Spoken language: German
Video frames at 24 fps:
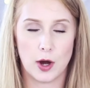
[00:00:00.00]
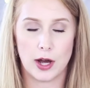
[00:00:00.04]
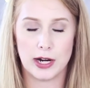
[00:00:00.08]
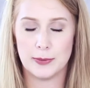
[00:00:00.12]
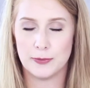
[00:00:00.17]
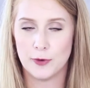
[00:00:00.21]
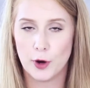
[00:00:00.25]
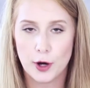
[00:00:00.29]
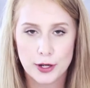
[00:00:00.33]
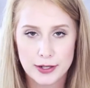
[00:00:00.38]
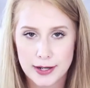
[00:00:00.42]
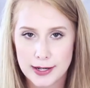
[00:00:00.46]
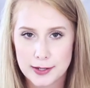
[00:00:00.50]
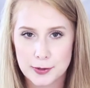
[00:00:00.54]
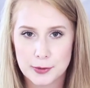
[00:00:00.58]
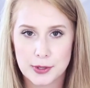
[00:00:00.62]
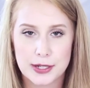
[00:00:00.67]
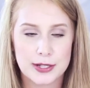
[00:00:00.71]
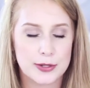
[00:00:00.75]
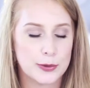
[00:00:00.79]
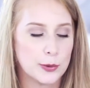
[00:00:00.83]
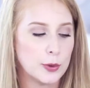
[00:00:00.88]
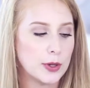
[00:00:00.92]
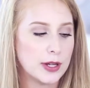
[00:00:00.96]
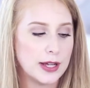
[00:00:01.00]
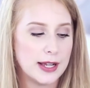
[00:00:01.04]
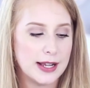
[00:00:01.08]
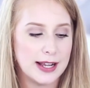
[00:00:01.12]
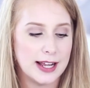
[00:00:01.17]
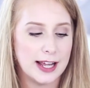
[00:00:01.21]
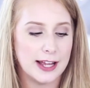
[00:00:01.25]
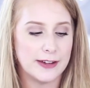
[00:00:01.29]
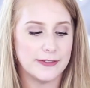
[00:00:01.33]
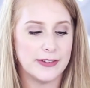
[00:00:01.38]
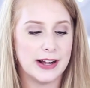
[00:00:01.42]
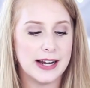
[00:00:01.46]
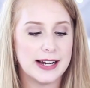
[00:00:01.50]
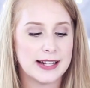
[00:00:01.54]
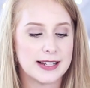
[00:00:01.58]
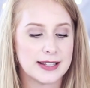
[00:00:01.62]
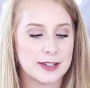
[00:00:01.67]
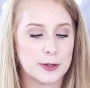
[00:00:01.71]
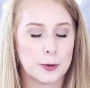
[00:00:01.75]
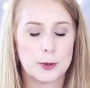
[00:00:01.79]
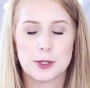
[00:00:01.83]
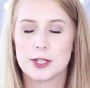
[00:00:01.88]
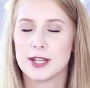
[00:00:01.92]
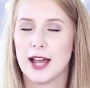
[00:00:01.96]
auch an einem Wochenende oder so, weil
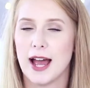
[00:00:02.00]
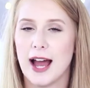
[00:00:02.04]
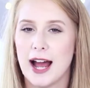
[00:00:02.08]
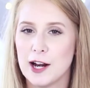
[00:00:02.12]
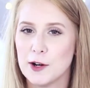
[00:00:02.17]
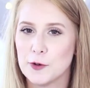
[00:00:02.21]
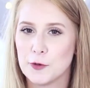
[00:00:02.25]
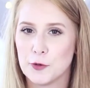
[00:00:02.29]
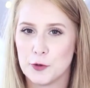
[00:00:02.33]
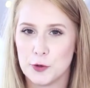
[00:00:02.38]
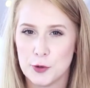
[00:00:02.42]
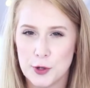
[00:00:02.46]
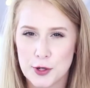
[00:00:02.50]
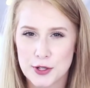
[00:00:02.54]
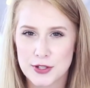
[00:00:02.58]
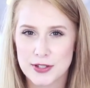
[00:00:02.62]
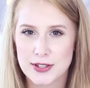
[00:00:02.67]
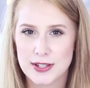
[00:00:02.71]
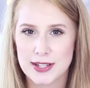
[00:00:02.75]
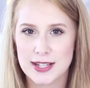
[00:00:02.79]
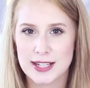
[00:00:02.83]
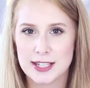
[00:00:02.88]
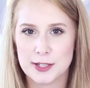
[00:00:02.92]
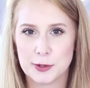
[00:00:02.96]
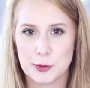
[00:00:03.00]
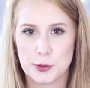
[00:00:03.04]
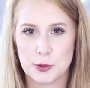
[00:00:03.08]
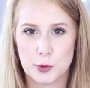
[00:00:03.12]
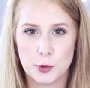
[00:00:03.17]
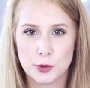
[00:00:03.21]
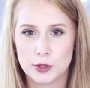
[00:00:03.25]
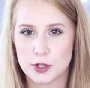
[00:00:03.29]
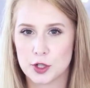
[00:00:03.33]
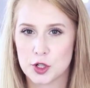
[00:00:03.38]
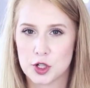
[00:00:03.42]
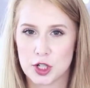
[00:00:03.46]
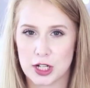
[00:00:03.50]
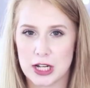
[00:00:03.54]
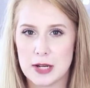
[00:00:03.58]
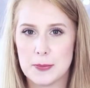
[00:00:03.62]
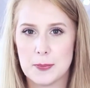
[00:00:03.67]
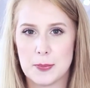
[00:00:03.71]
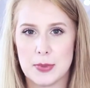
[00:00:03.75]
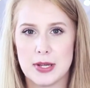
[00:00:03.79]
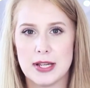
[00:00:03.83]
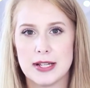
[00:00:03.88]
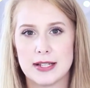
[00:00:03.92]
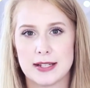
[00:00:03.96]
es total flüssig und gut
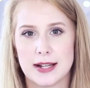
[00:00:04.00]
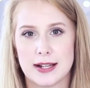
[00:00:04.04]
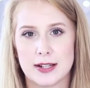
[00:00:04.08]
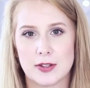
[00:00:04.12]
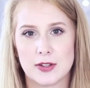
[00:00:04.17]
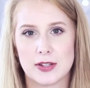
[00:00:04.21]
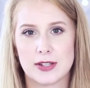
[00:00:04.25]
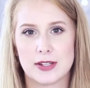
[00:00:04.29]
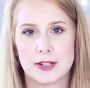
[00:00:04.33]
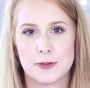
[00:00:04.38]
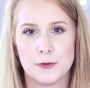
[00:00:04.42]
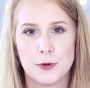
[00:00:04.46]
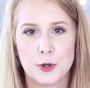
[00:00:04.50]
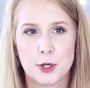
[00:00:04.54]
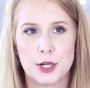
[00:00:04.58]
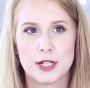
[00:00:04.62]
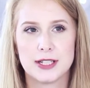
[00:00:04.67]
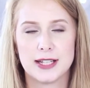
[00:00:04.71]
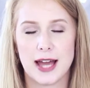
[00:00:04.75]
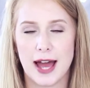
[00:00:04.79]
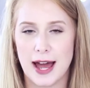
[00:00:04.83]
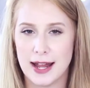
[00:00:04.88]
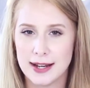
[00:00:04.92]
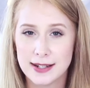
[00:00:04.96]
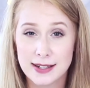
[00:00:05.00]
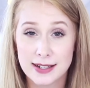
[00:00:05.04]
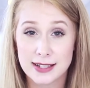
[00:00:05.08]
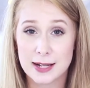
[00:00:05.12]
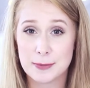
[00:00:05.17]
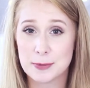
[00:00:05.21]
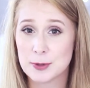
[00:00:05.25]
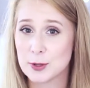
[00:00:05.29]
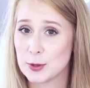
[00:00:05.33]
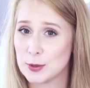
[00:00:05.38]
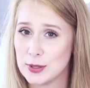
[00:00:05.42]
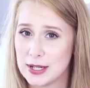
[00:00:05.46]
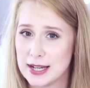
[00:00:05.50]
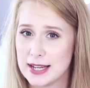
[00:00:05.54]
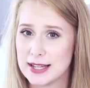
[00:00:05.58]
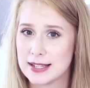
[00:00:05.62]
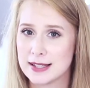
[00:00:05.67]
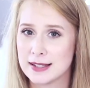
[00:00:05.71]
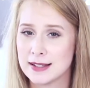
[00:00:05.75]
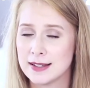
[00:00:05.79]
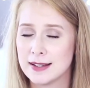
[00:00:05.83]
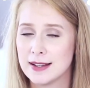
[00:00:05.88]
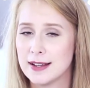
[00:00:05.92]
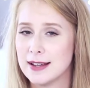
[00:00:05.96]
geschrieben ist. Also es ist wirklich angenehm zu
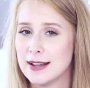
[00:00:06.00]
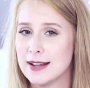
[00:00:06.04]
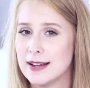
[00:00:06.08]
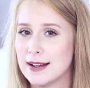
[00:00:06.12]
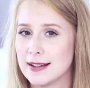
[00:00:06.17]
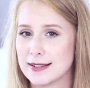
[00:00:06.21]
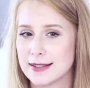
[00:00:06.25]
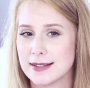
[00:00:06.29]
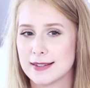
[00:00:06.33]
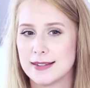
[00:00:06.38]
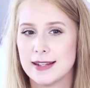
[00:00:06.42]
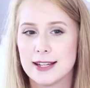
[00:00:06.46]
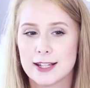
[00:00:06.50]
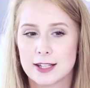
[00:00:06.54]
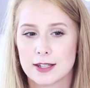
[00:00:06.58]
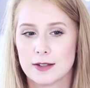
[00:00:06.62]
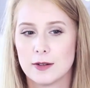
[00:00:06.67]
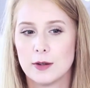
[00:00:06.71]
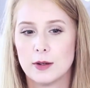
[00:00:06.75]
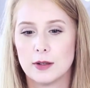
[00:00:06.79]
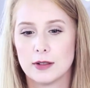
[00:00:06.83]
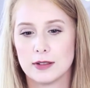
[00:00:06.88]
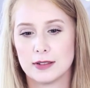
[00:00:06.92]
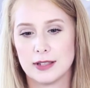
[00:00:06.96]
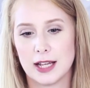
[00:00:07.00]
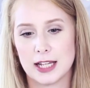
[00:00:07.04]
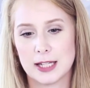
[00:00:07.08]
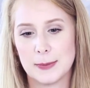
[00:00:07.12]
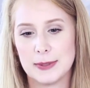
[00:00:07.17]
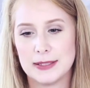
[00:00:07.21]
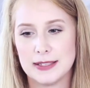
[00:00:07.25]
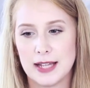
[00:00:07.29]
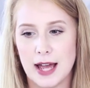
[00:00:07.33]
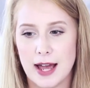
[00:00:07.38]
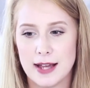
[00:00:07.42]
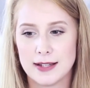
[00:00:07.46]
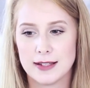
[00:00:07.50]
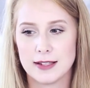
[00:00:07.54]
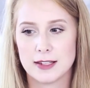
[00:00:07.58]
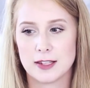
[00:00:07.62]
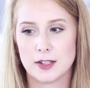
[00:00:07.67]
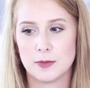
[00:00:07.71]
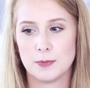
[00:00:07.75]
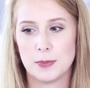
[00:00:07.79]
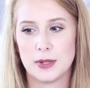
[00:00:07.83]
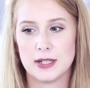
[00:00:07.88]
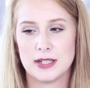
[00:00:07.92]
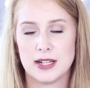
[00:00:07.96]
lesen. Es ist nicht so, dass man da
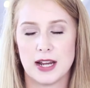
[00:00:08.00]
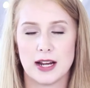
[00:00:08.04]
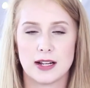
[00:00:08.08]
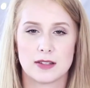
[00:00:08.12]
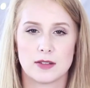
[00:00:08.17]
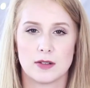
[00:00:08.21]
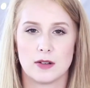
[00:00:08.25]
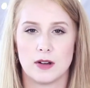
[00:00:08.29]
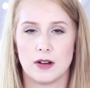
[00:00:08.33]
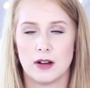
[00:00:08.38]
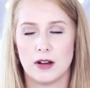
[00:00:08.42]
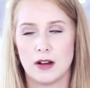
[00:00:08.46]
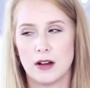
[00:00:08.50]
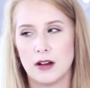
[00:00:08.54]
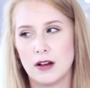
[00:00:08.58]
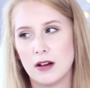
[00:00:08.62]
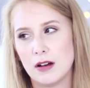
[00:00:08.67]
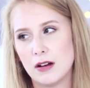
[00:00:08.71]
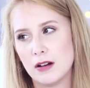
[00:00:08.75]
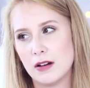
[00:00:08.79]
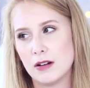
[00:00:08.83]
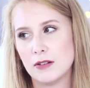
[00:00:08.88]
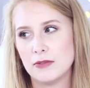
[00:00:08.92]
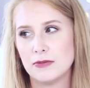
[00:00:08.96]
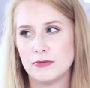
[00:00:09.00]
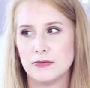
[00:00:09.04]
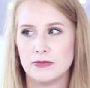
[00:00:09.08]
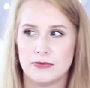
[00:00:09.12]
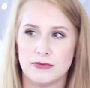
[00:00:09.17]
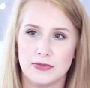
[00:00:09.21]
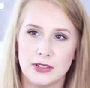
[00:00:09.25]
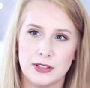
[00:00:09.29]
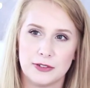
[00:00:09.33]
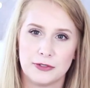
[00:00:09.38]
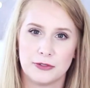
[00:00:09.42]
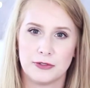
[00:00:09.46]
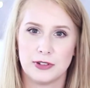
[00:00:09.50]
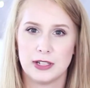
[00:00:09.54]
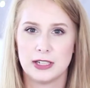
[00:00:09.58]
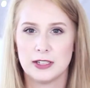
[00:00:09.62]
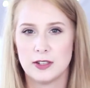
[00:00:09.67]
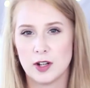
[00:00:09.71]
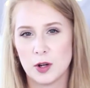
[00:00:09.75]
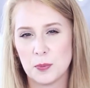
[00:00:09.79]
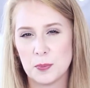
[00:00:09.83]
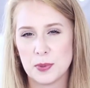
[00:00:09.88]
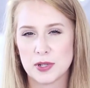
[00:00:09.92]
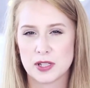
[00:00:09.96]
sitzt und man denkt so, oh, wie viel
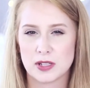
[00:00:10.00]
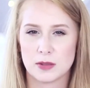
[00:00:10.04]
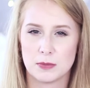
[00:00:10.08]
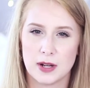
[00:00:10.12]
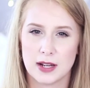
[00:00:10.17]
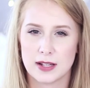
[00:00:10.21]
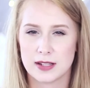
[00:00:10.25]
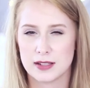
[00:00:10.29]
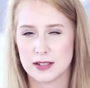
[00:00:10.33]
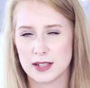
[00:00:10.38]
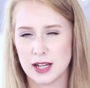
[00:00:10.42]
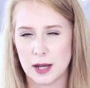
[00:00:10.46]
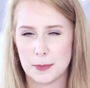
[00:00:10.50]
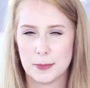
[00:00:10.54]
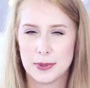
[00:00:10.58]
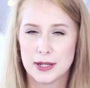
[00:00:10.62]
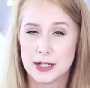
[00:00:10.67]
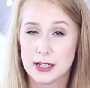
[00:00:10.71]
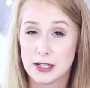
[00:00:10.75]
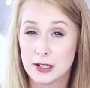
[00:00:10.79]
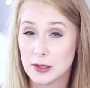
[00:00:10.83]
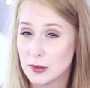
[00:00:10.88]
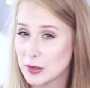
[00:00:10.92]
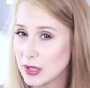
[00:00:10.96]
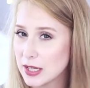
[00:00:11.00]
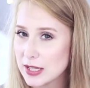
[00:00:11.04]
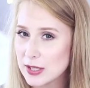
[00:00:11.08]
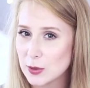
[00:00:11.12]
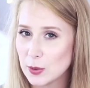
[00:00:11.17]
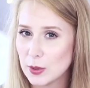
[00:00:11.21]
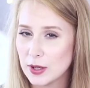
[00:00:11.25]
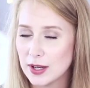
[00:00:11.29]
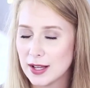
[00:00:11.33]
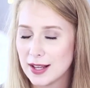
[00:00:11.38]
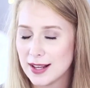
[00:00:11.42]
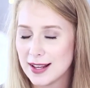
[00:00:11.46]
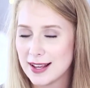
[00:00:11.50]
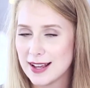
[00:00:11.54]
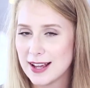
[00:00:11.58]
noch bis zum nächsten Kapitel oder so,